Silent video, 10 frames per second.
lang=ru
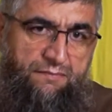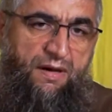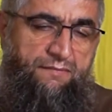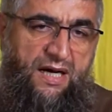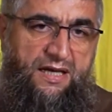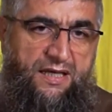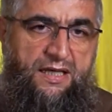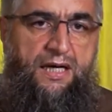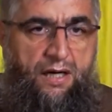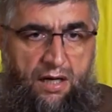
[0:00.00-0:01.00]
имам Малик
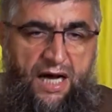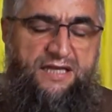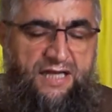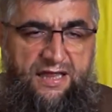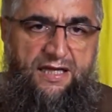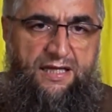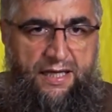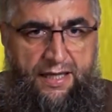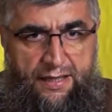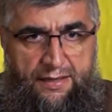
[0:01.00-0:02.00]

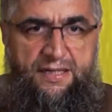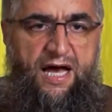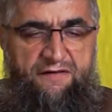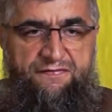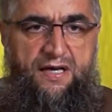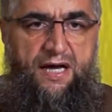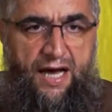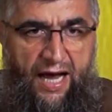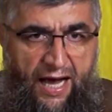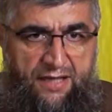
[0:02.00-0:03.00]
حدثنا نافع
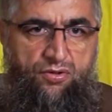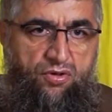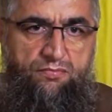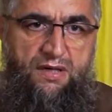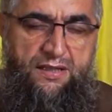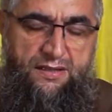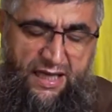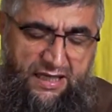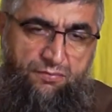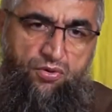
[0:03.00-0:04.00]
عن عمر
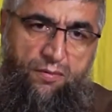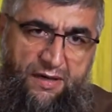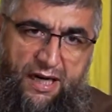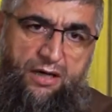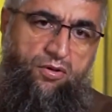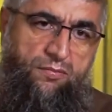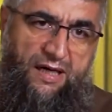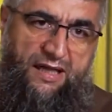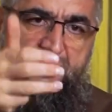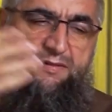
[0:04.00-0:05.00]
عن ابن عمر عن
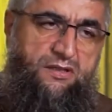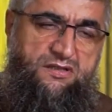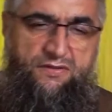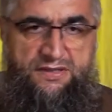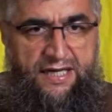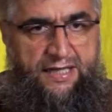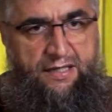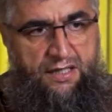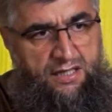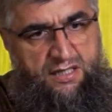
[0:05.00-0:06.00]
عمر عن النبي صلى الله عليه وسلم вот
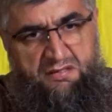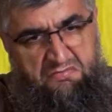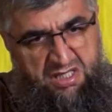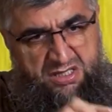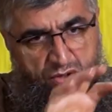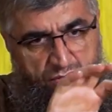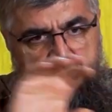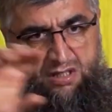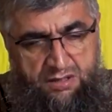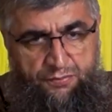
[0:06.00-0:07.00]
так не
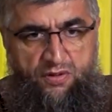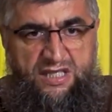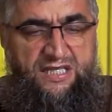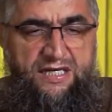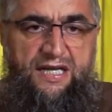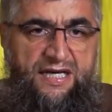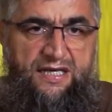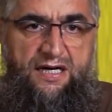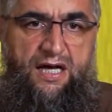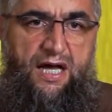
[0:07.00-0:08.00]
сорваны типа вот это
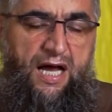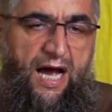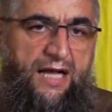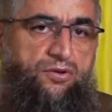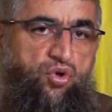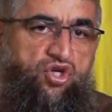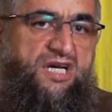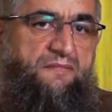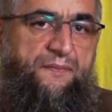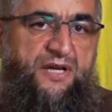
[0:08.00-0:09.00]
религия а
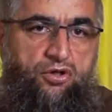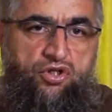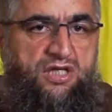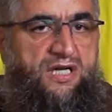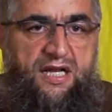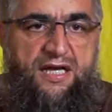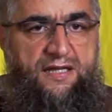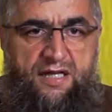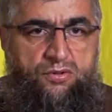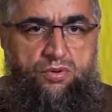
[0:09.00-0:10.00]
душами предыдущей
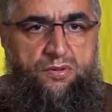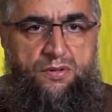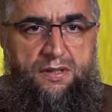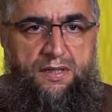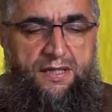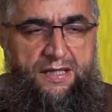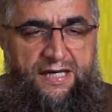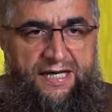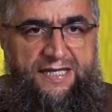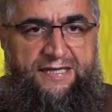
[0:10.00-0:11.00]
религии нету
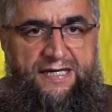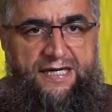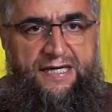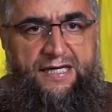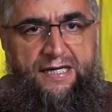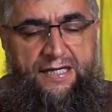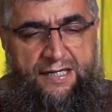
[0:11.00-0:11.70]
это